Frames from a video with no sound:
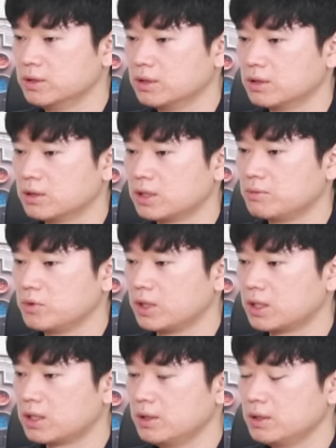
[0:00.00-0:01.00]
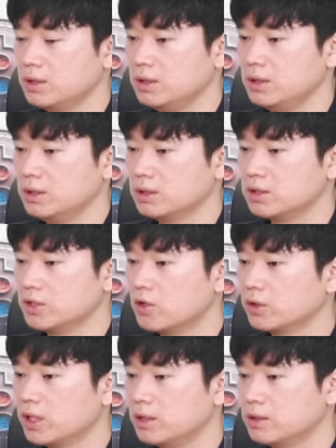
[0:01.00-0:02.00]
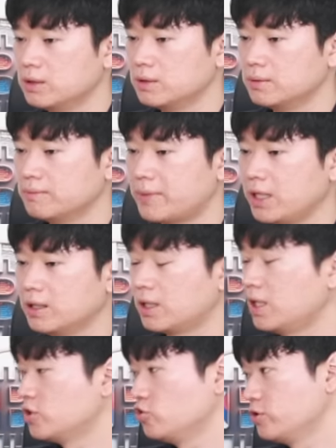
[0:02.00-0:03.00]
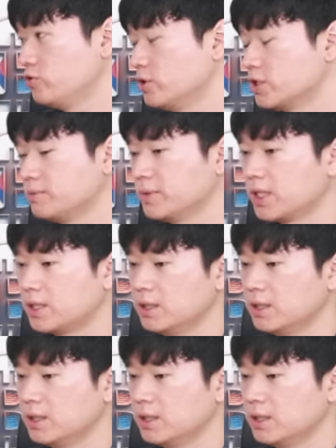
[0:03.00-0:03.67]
그러다 보니까 이 그 형태는 많이 달라질 수는 있습니다.